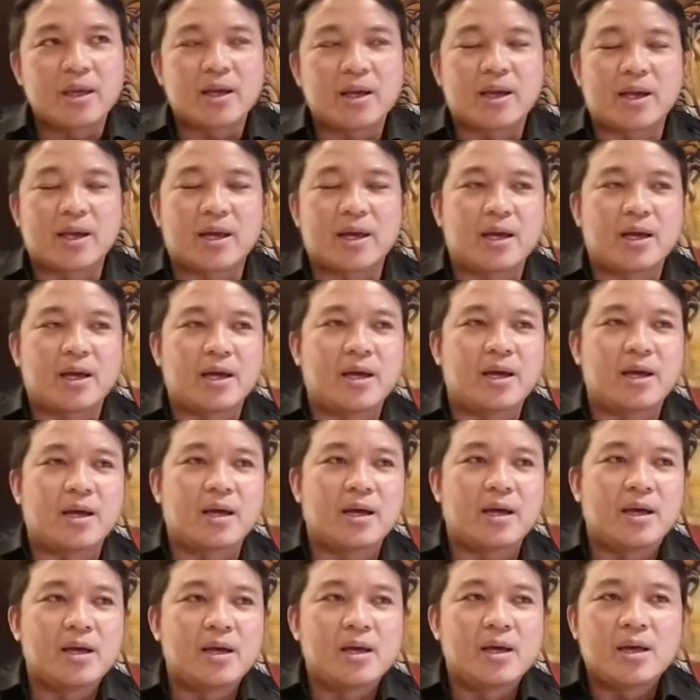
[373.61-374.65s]
Kaya,
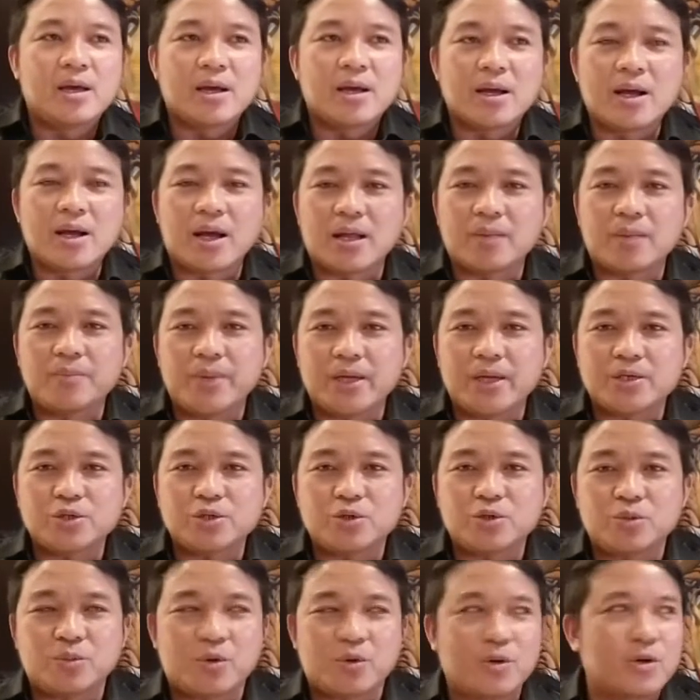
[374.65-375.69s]
God bless
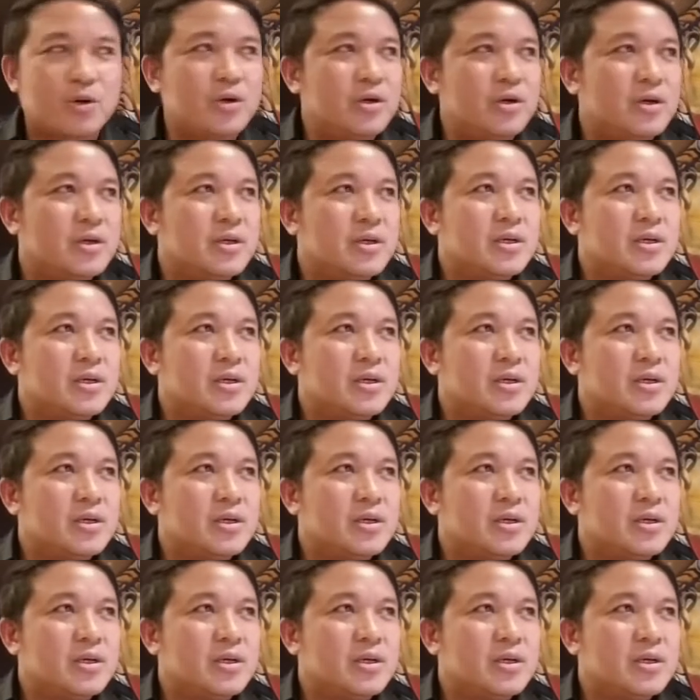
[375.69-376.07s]
you more.